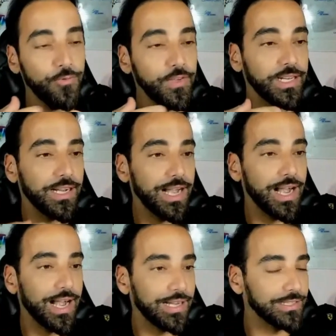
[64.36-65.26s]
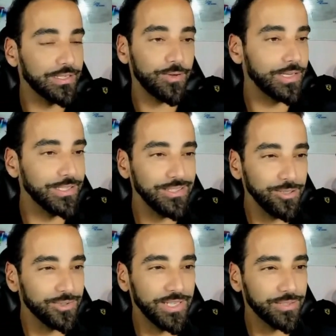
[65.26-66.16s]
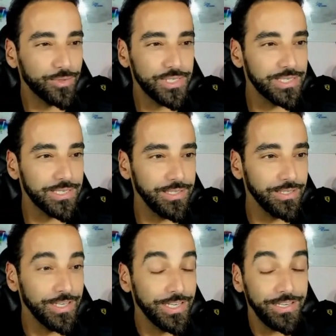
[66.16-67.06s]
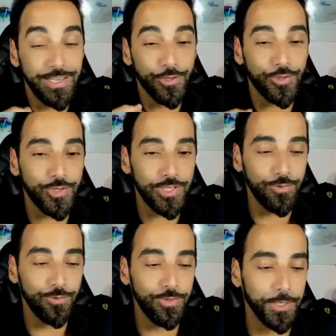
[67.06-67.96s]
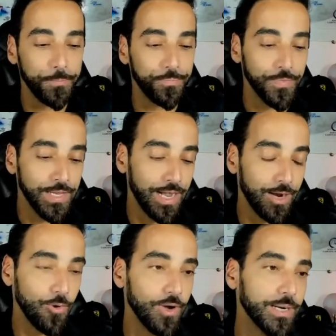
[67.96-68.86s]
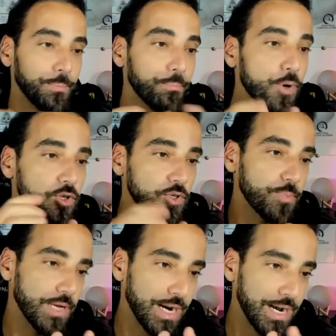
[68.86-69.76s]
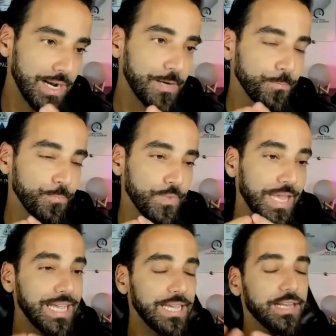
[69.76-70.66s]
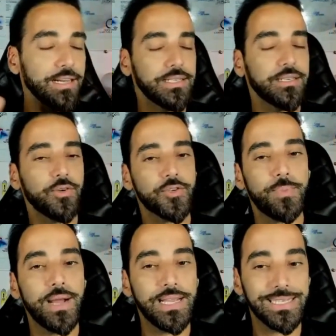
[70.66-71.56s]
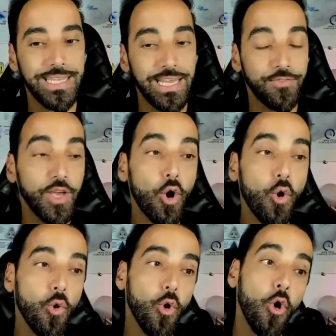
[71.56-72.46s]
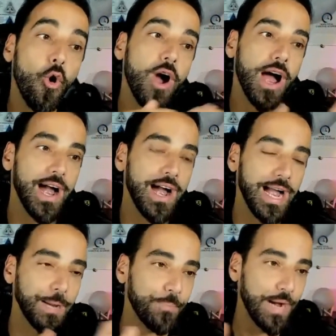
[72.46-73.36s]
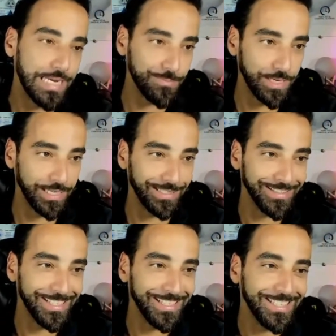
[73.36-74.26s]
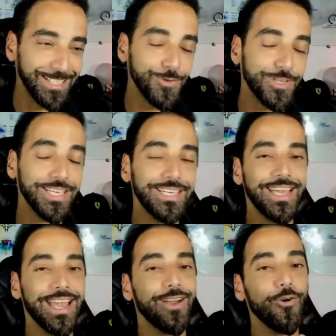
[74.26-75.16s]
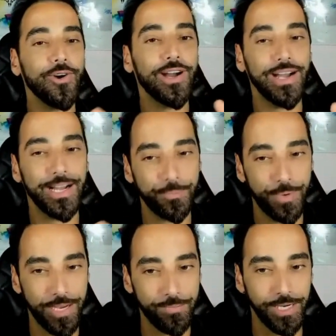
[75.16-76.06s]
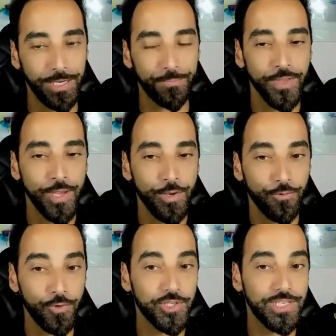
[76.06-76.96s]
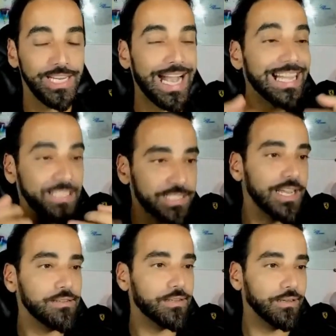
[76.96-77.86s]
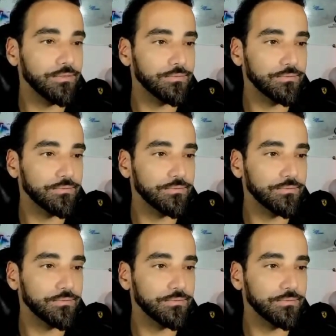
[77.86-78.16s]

fica agarrada com aquilo dentro de si e isso segura. Agora, prosperar em relação aos pais tem a ver com honrar pai e mãe. E o que, que é honrar pai e mãe? Você aceita.